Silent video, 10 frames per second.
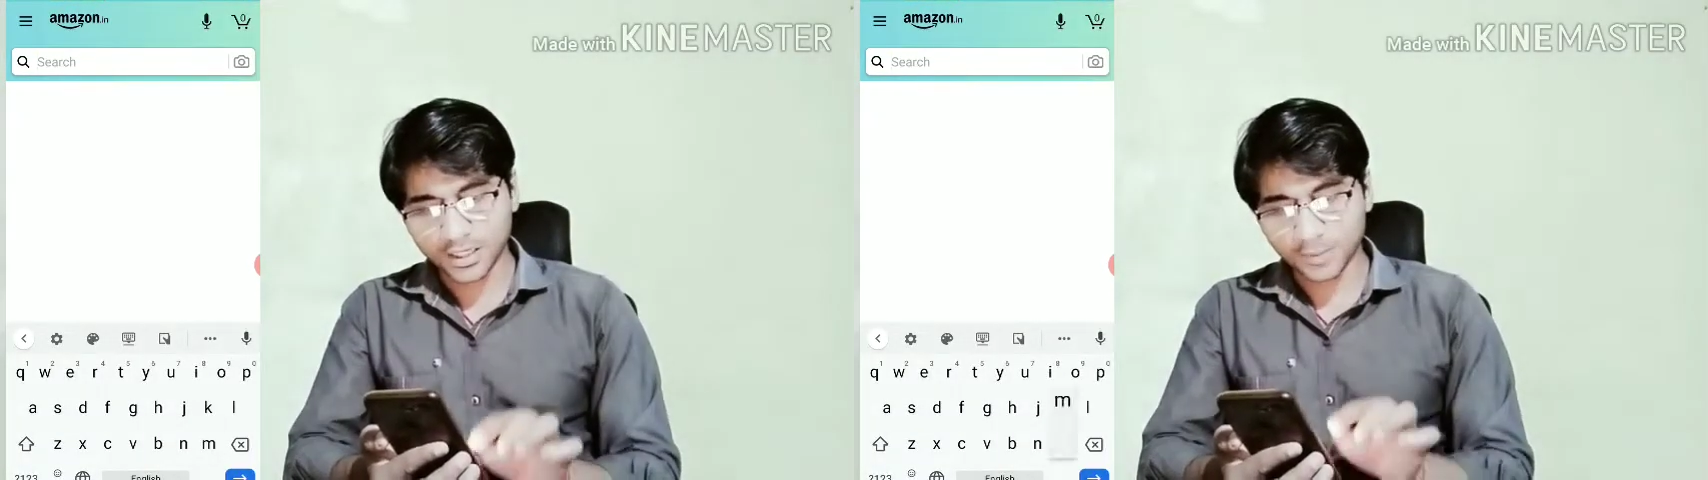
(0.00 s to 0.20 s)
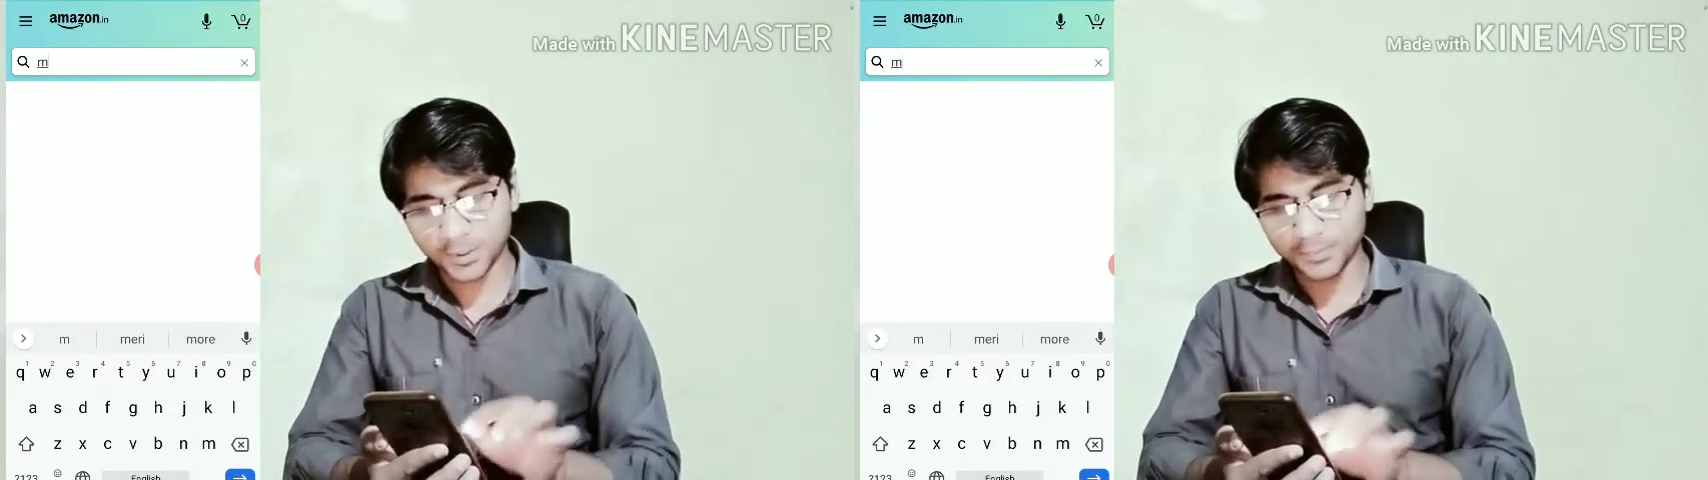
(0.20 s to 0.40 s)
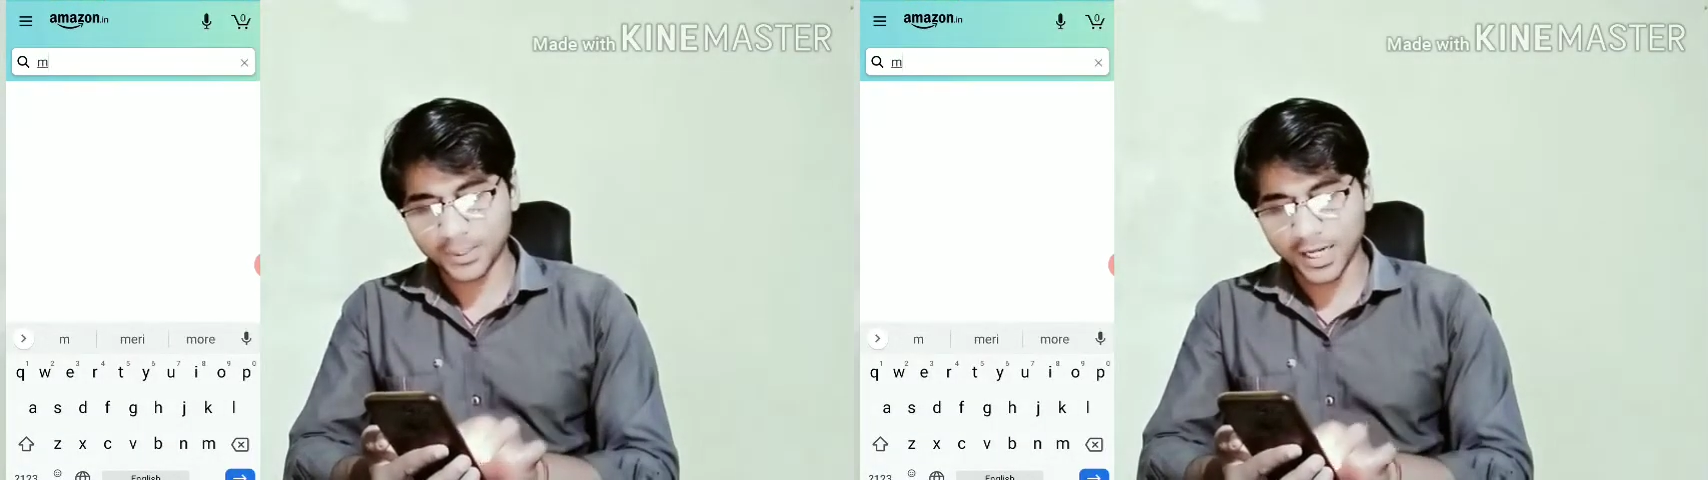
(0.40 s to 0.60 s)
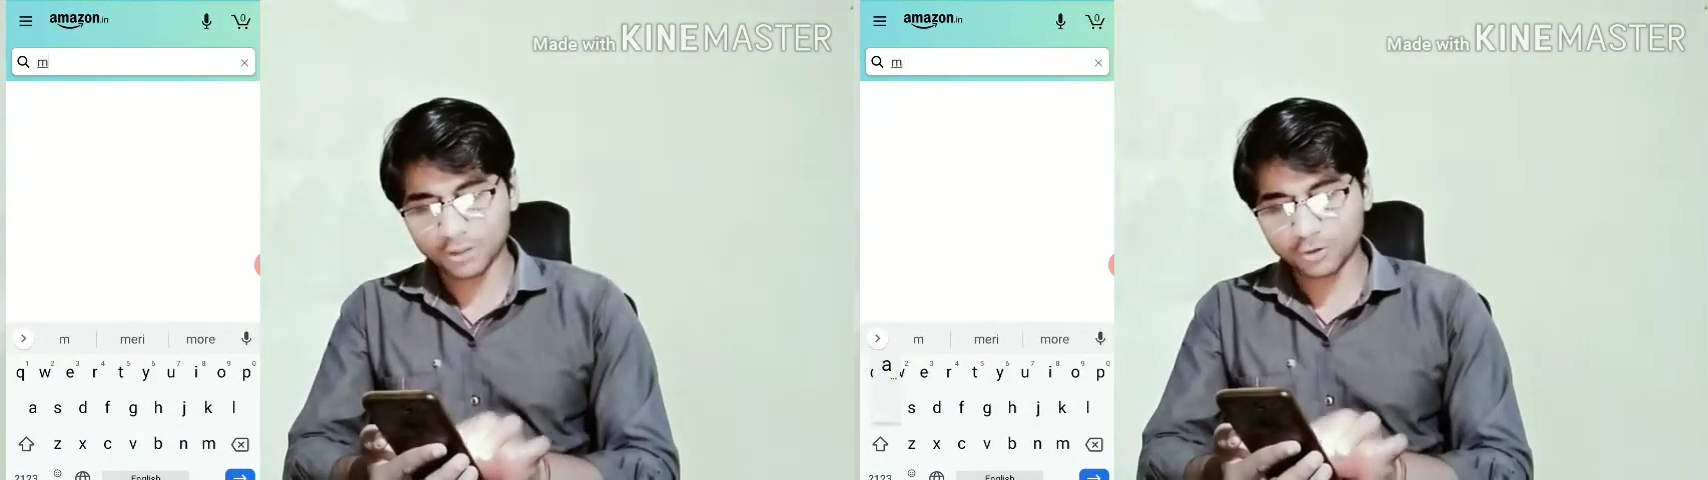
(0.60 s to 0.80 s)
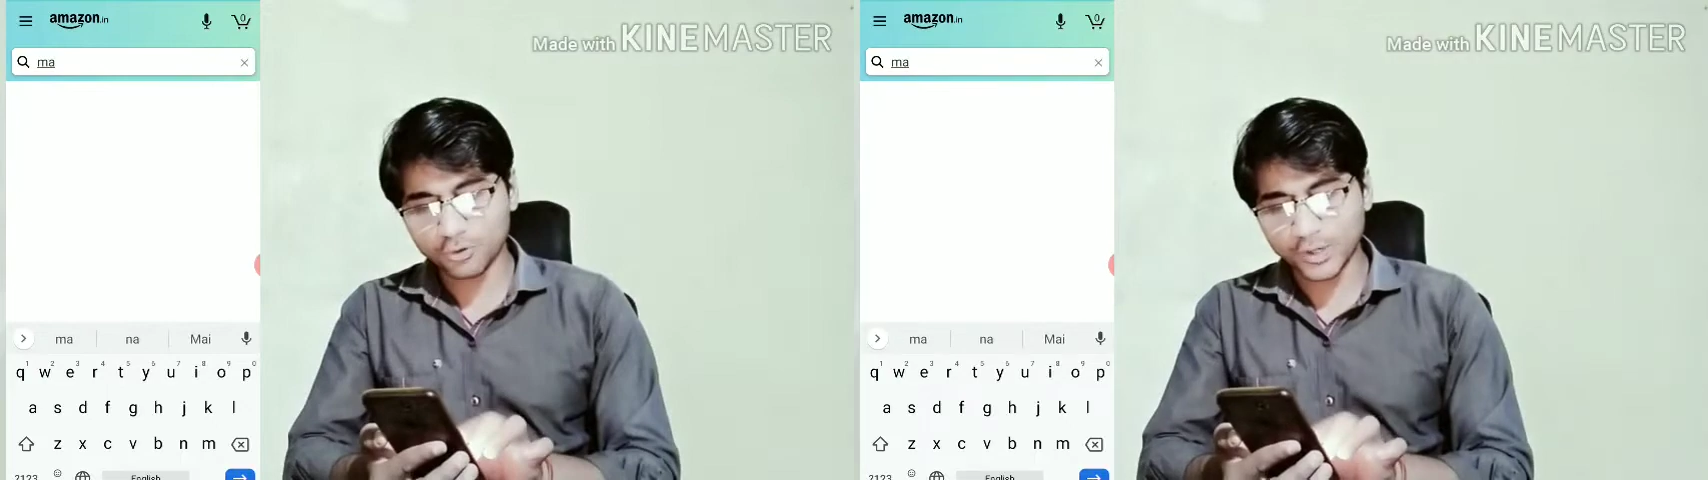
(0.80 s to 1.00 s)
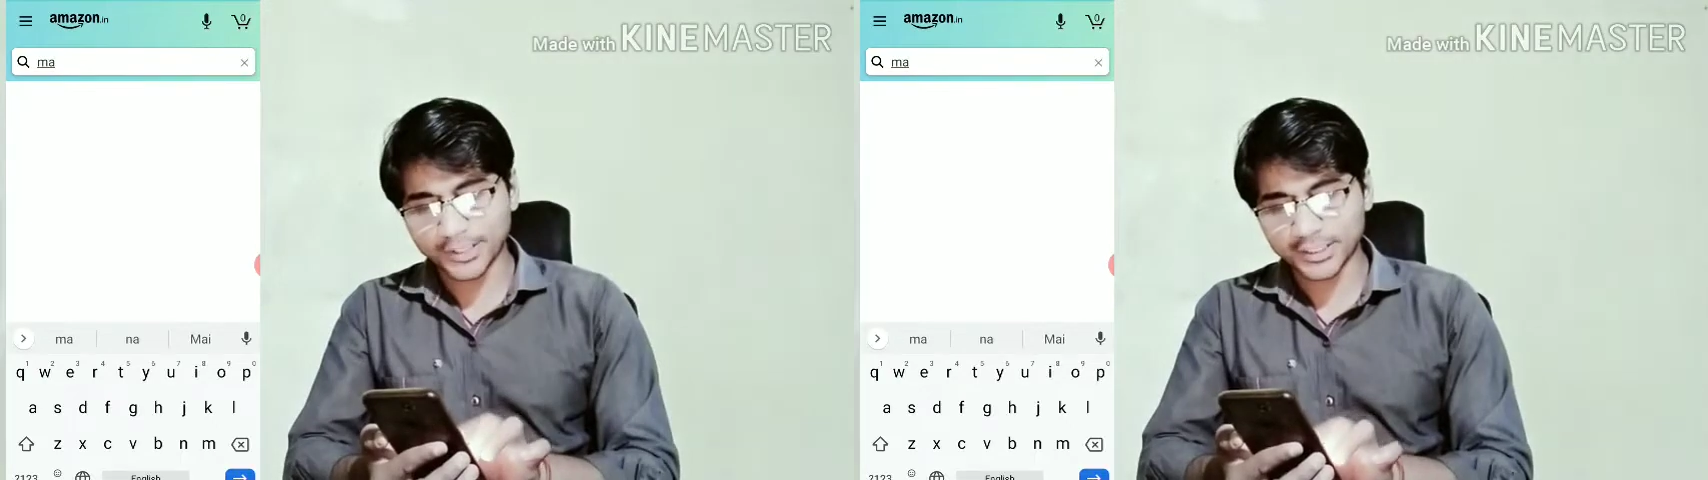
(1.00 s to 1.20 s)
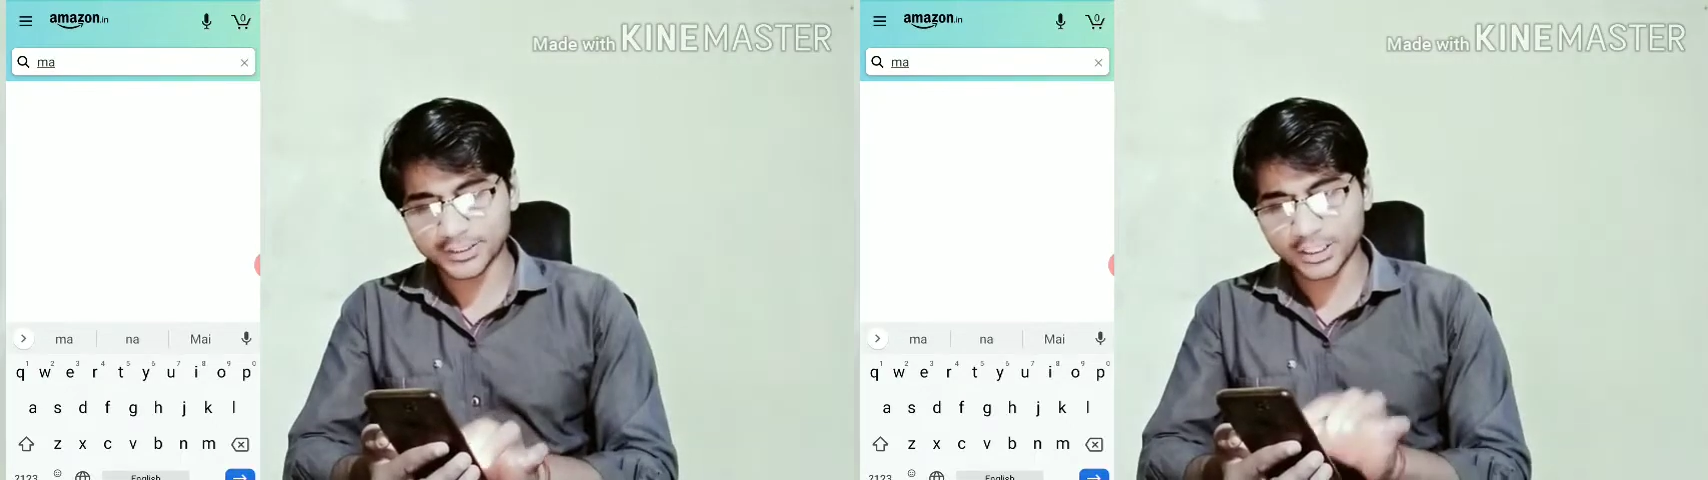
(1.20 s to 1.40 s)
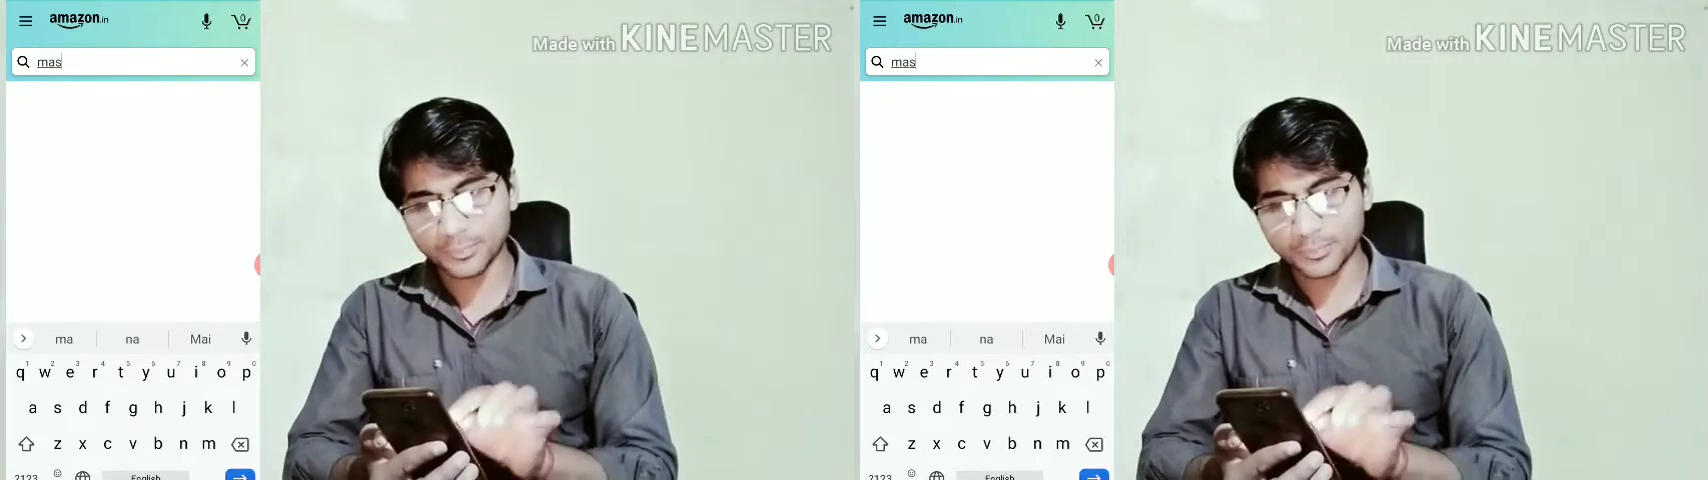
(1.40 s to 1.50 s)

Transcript: अभी फिलहाल तो एसेंशियल